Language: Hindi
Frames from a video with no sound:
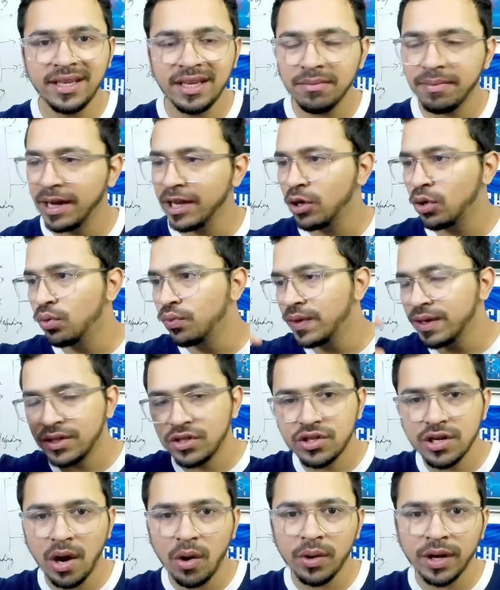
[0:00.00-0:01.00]
कि भाई कुवैत
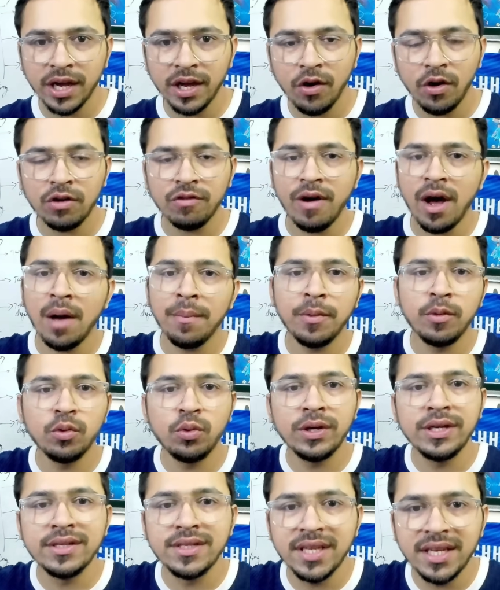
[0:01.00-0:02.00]
जाओगे और वहाँ पर
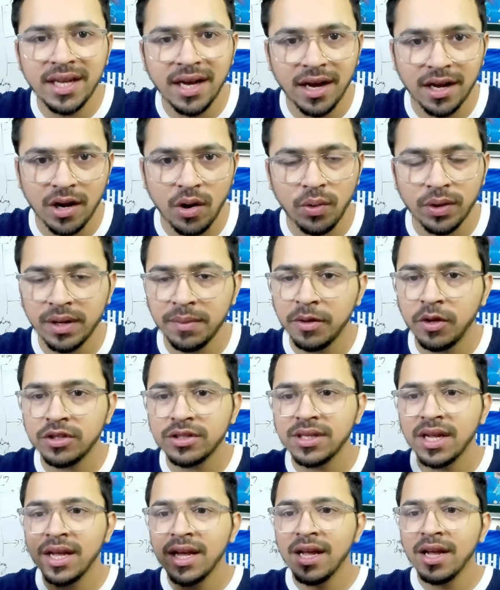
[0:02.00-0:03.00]
उनको ईजिली हराओगे बिकॉज